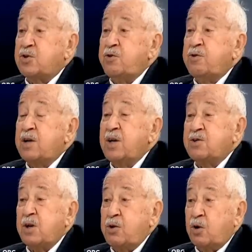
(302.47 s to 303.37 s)
var. Tüyukan
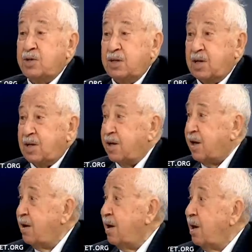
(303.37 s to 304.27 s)
Esteryon
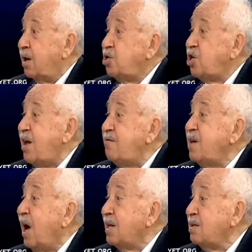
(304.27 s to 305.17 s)
dedikleri.
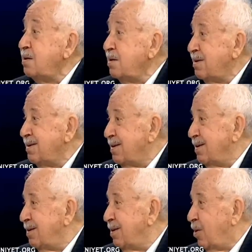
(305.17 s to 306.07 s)
Çevgan
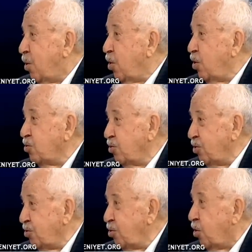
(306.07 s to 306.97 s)
ha,
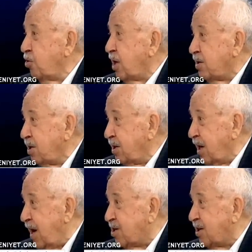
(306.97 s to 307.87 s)
oyununun oynandığı
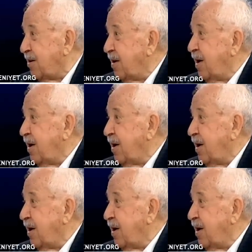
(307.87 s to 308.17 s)
ha. yer.